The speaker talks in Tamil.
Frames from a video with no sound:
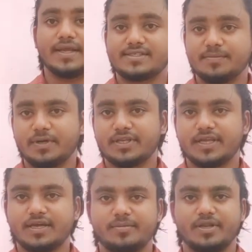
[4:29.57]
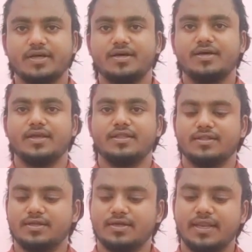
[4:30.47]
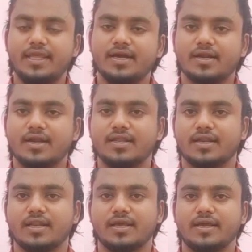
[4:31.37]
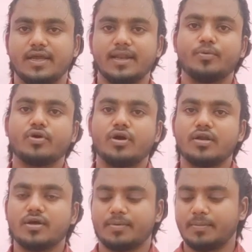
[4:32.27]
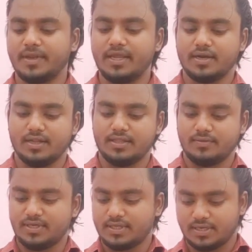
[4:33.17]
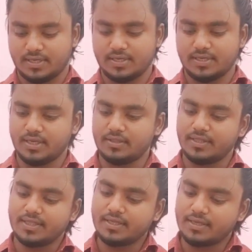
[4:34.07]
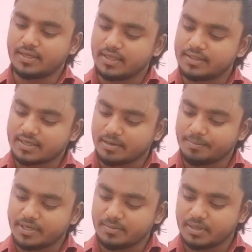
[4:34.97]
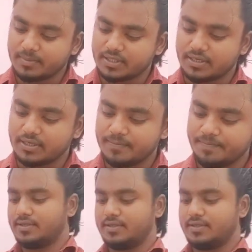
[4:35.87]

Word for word: நெக்ஸ்ட் பார்த்துட்டிங்க அப்படின்னா இந்த நீ கார்டுலாம் இருக்குல்லங்க எல்போ கார்டு அப்புறம் நீ கார்டு இது வாங்கியிருக்கேன் இது வந்து எந்த கம்பெனி அப்படின்னு பார்த்தீங்கன்னா